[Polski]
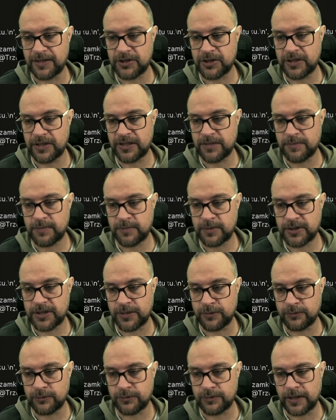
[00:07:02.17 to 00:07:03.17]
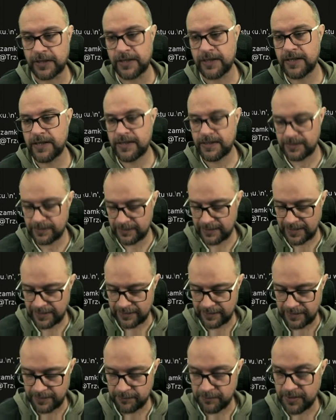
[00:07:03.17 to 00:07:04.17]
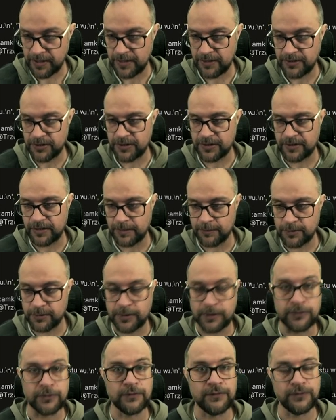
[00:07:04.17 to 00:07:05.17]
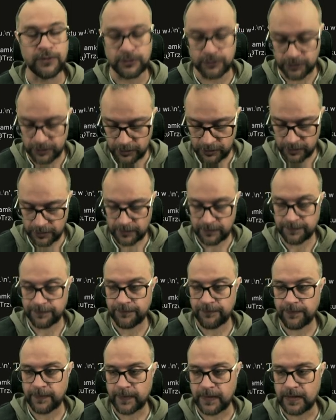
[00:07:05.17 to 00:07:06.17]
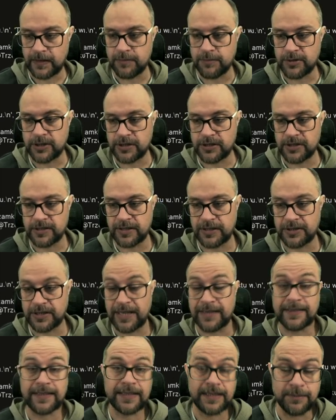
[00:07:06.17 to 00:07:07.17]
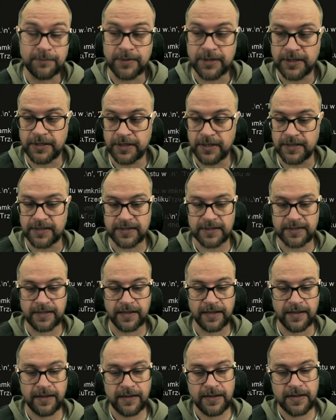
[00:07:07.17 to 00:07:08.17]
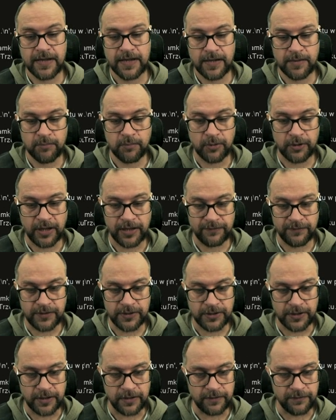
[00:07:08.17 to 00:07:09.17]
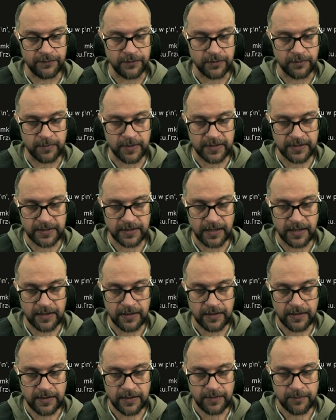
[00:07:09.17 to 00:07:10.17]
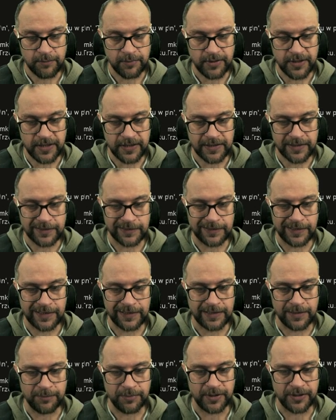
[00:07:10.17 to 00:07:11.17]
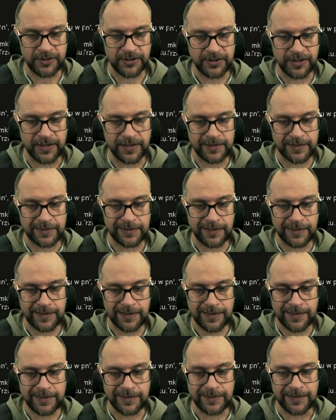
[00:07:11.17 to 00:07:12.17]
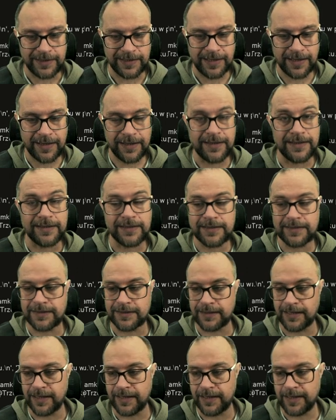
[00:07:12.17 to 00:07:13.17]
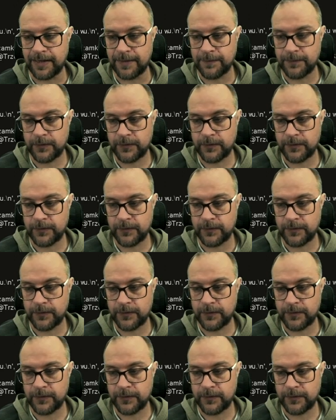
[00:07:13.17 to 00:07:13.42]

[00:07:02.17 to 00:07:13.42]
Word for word: Czyli gdybym chciał tutaj dane 5 na przykład otworzyć i przeczytać, a taki plik nie istnieje, pojawi się informacja plik dane 5.txt nie istnieje.